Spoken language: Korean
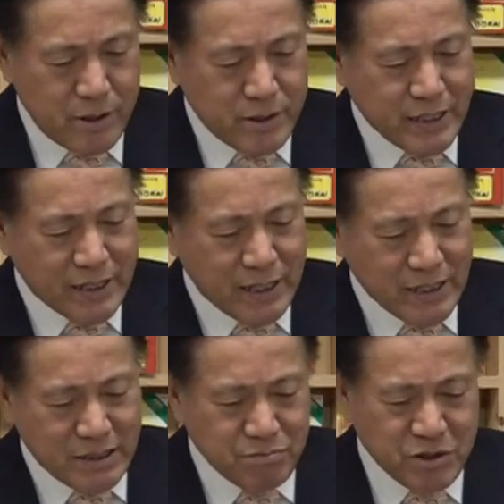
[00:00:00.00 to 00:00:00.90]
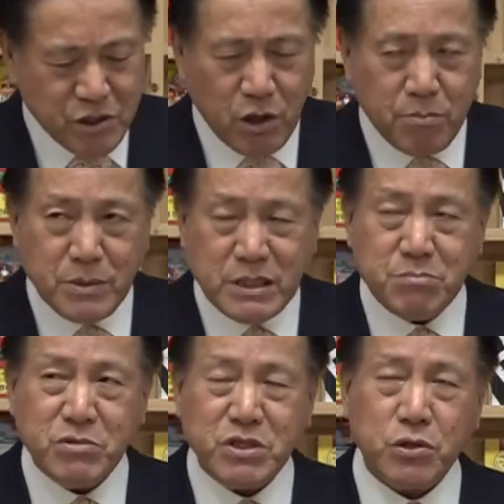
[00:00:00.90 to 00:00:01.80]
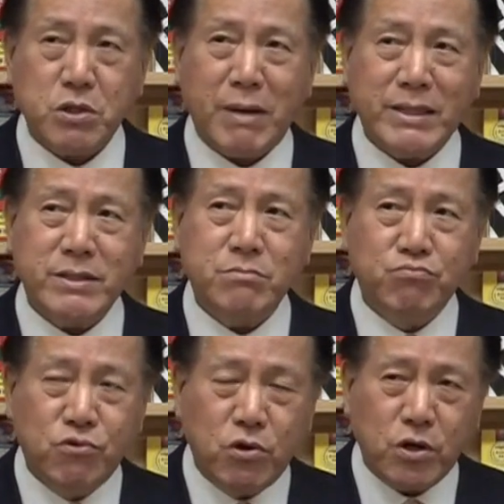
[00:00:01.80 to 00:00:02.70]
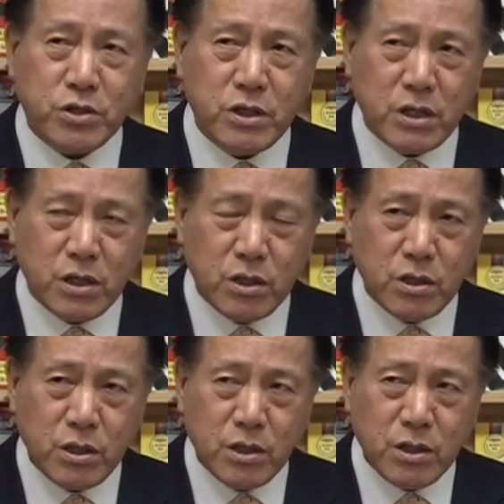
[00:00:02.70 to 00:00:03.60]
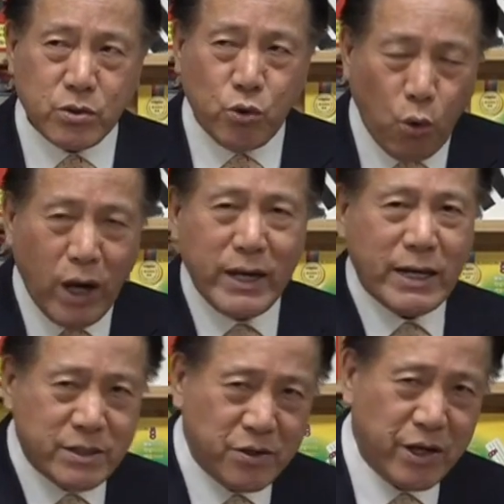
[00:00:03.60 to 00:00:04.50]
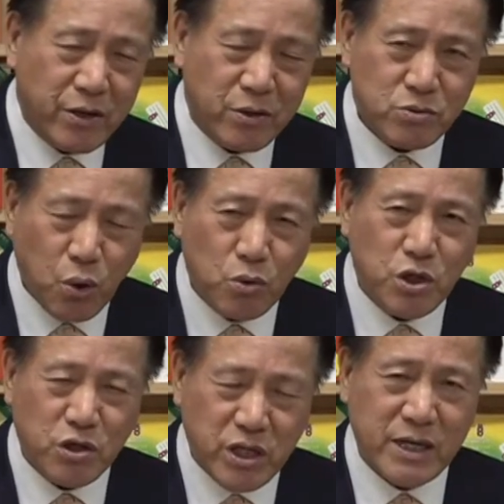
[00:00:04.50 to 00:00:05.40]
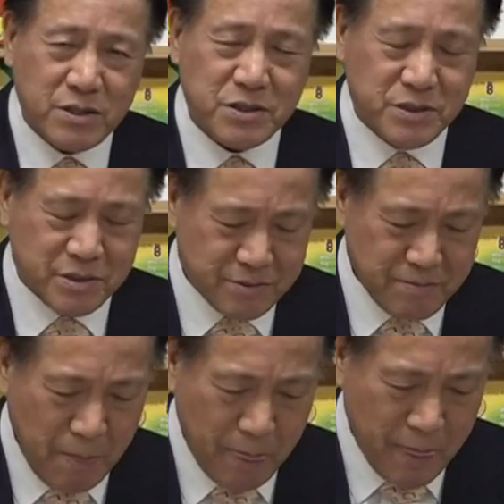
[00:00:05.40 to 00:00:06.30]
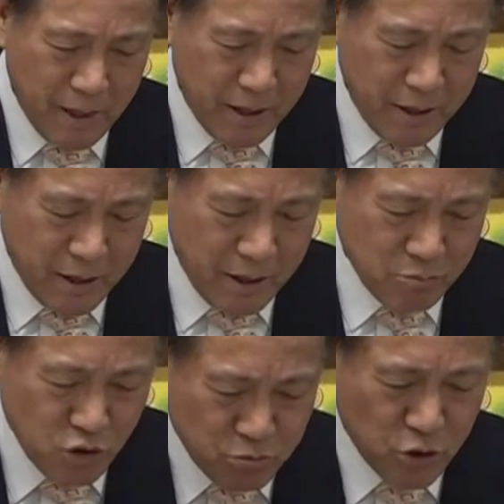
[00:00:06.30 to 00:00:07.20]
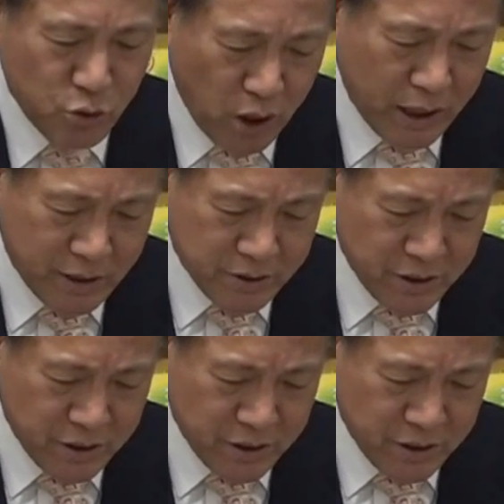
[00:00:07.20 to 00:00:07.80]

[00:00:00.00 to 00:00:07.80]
자기가 힘들여, 힘들여서 만든 물건을 교환하는 거예요. 통역이라는 것은. 물물 교환하는